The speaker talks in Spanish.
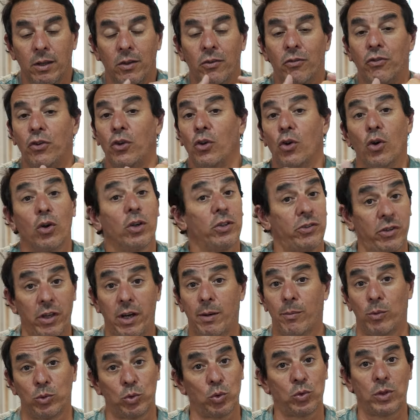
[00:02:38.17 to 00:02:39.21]
si no
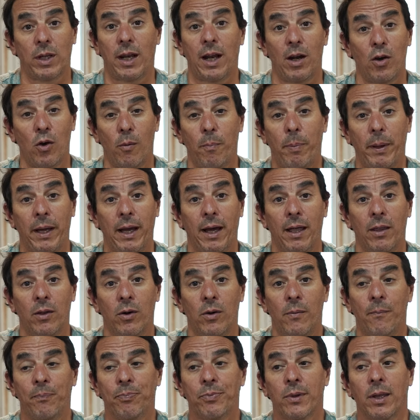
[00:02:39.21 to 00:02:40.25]
quisiéramos usar algo
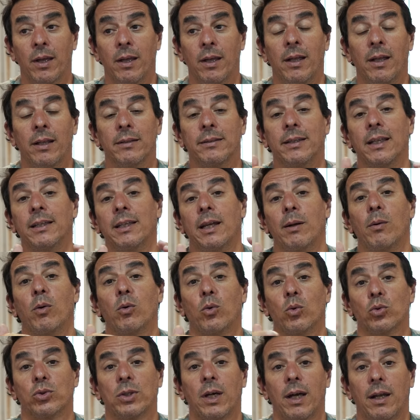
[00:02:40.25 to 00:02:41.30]
pegado, tendríamos
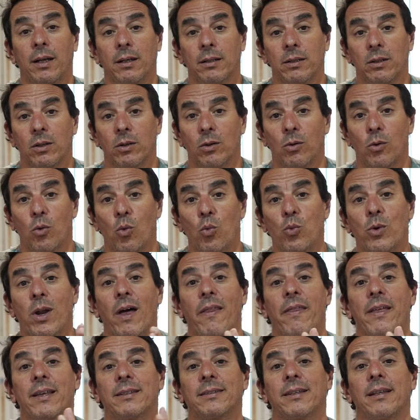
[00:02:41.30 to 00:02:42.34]
que usar
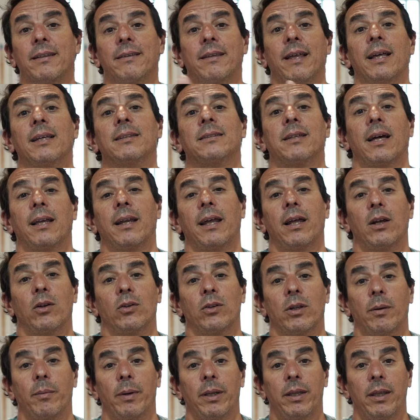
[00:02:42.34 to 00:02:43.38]
una descendencia de
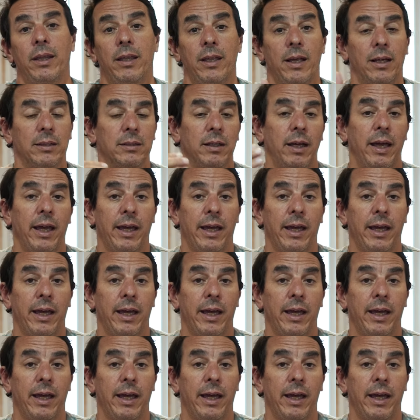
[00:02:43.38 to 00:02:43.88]
nylon de medidas.